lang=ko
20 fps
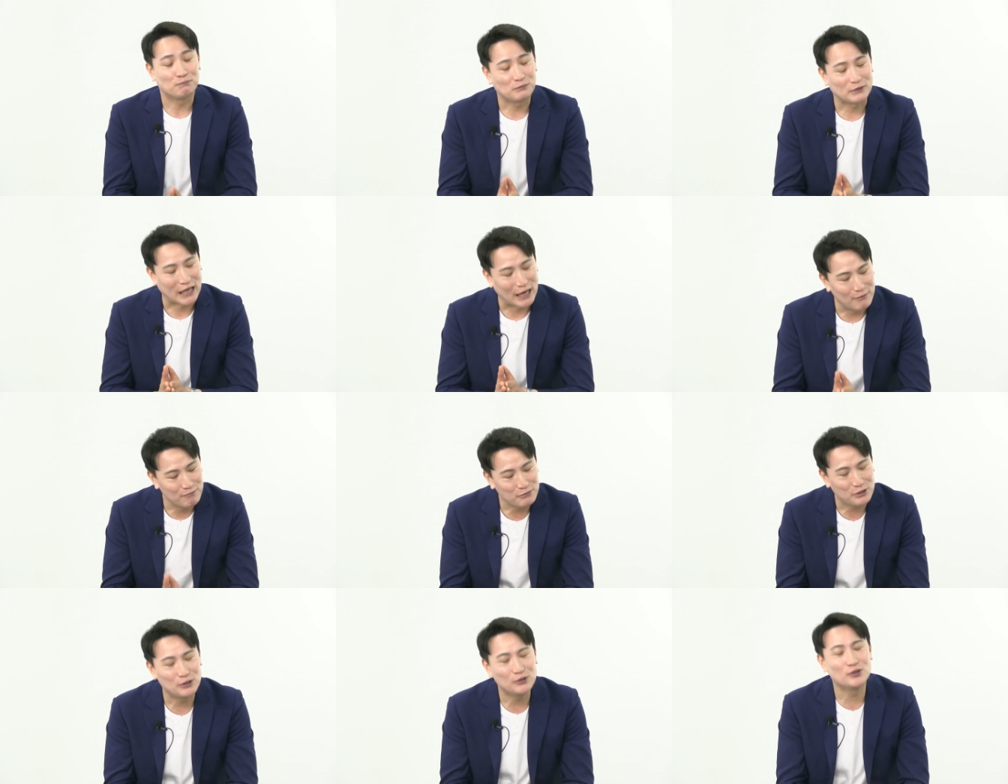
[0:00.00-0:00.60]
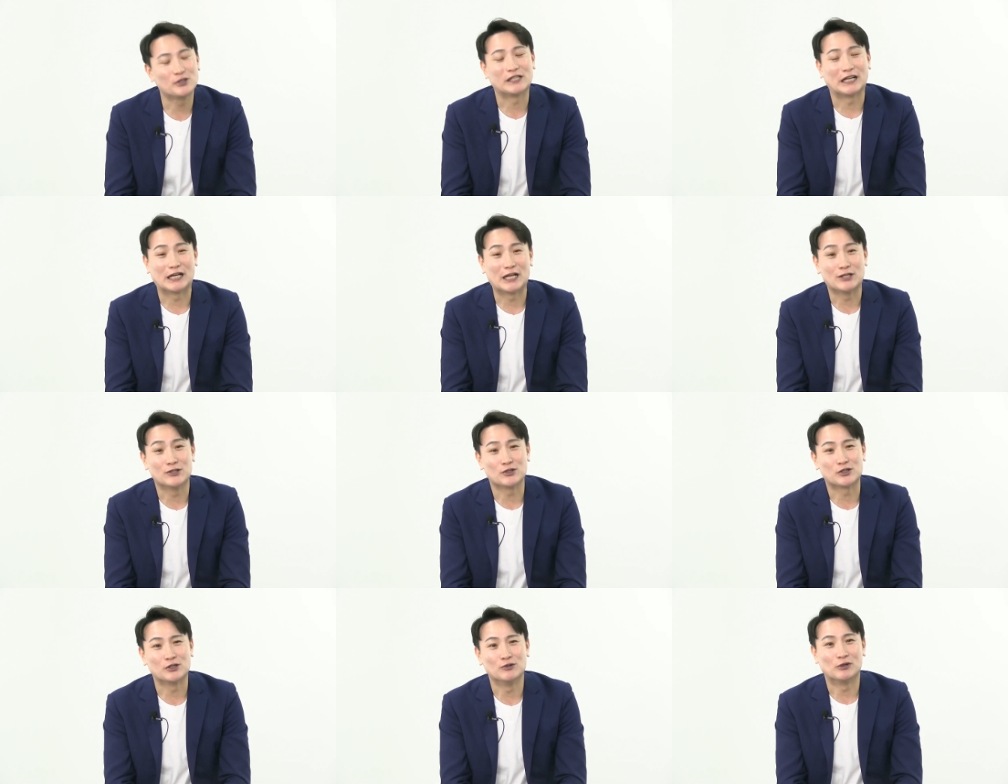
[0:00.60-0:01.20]
잠시 후
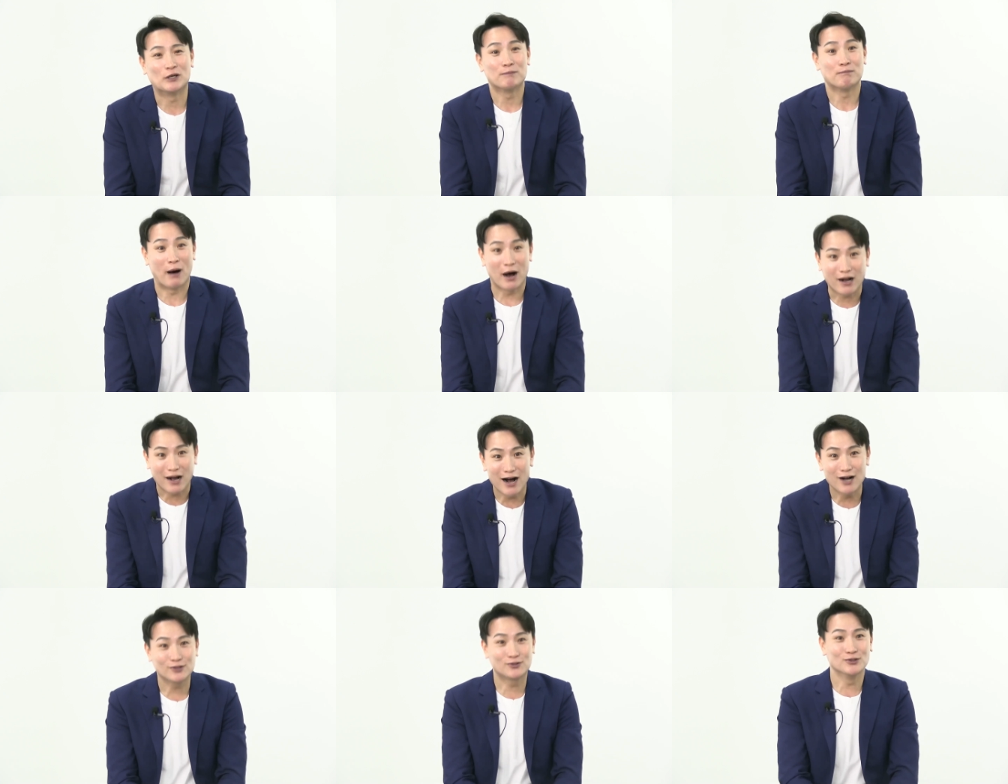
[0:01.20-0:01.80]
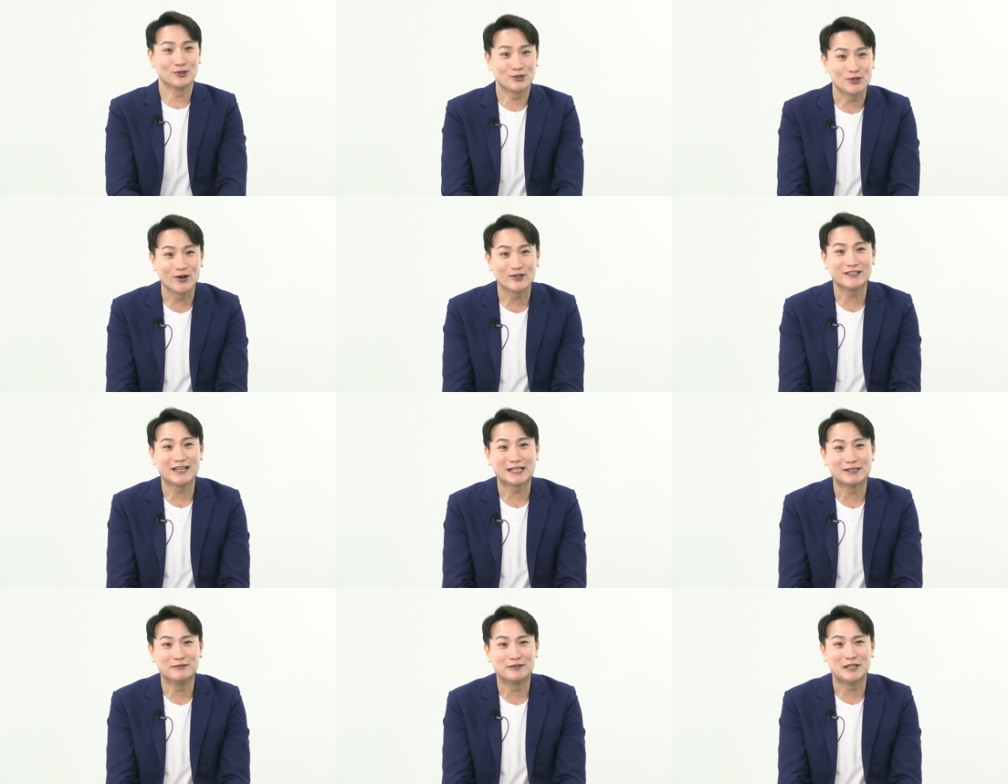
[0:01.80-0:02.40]
잘해 주실 우리 박방수
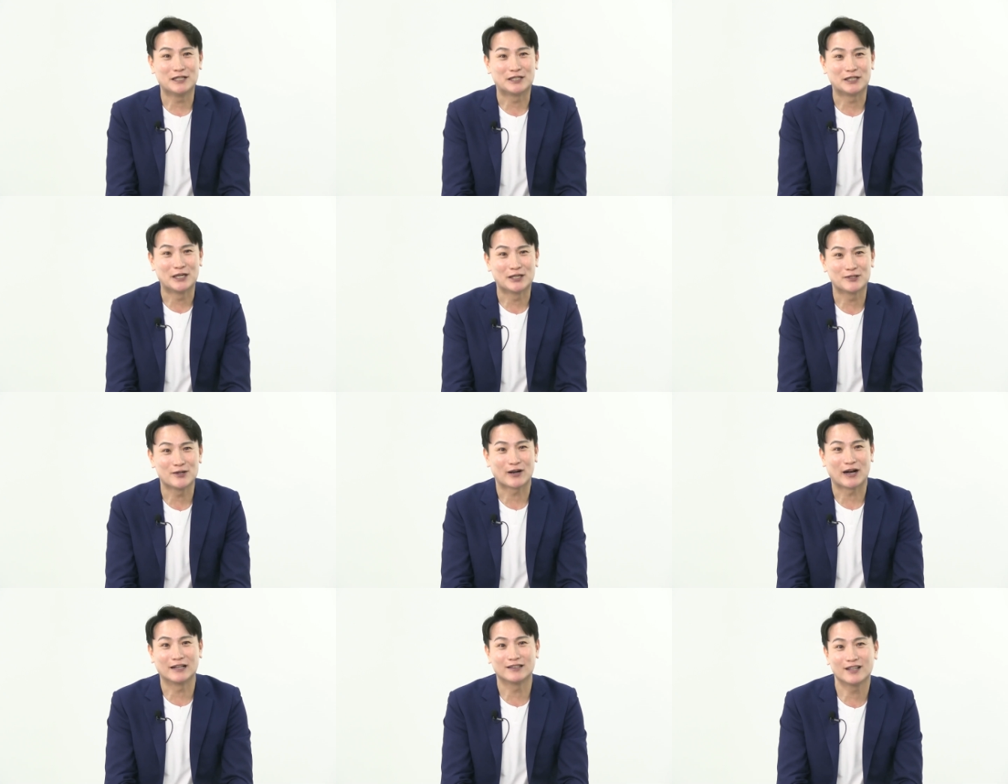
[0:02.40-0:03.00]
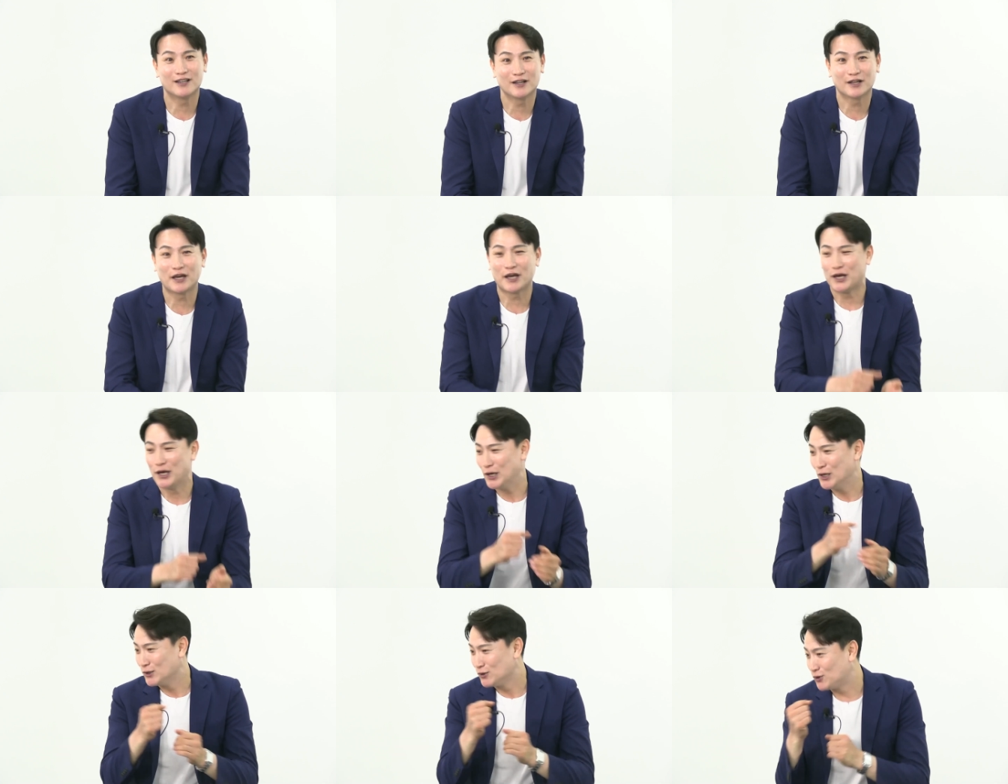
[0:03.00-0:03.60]
청장님을 대신해서
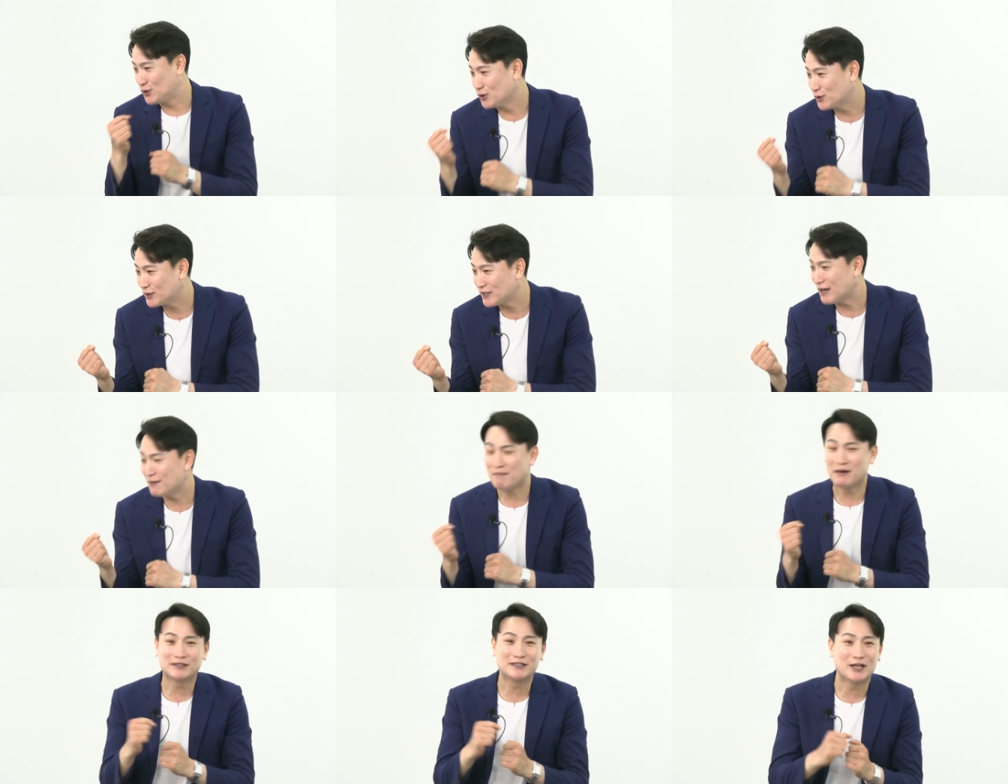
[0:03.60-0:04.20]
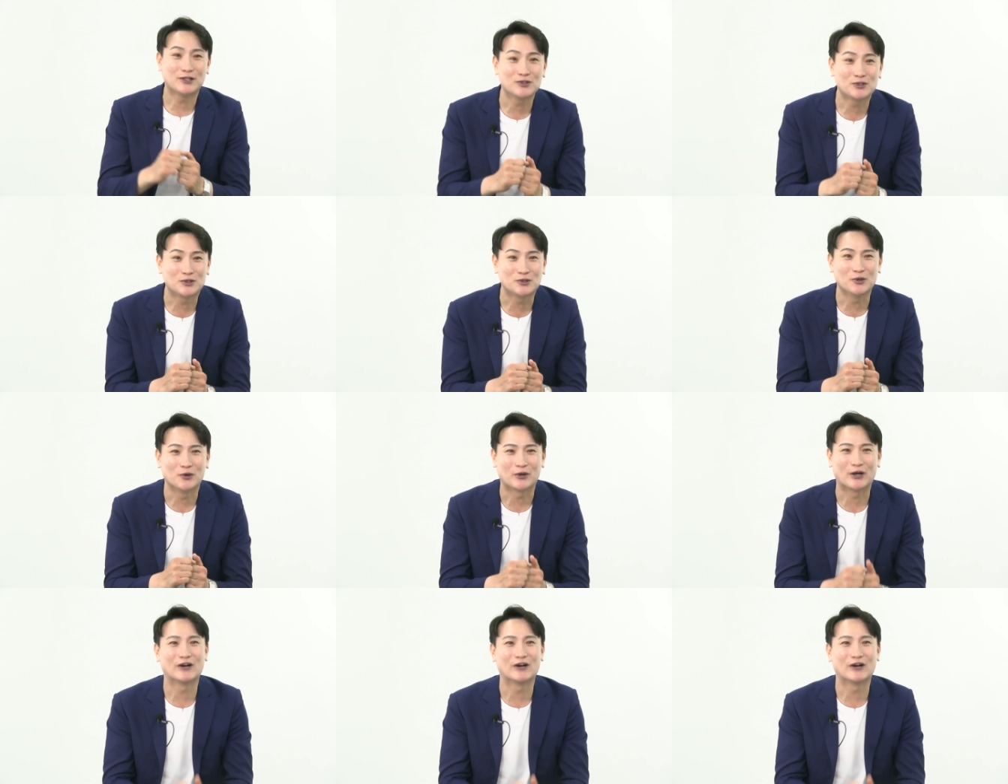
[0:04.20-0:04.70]
간단하게 축사 한마디 해주시죠.